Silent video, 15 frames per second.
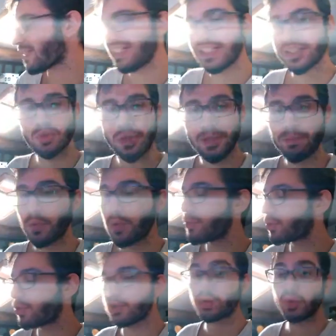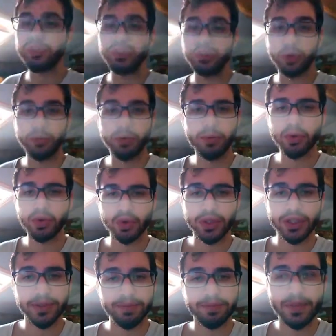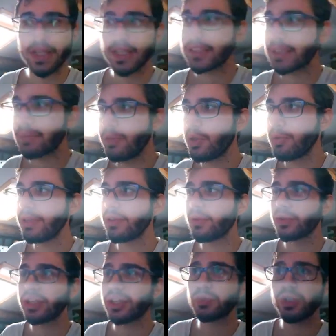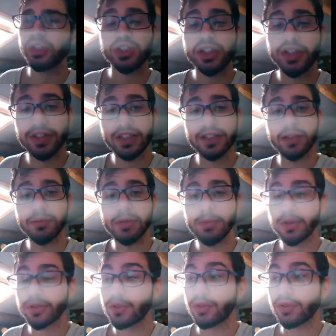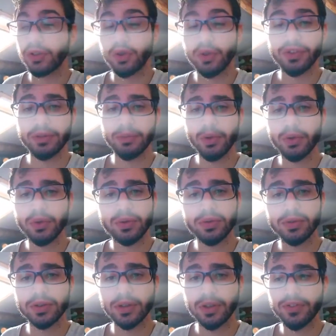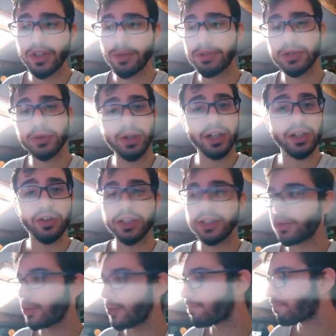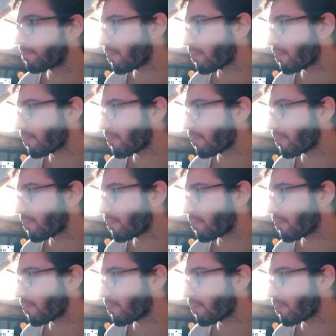Hier soir, oui, parce que là aujourd'hui fait trop beau pour jouer à, à mais hier soir j'étais avec des amis parce que c'est le confinement, du coup euh, on faisait un Pictionary en ligne quoi.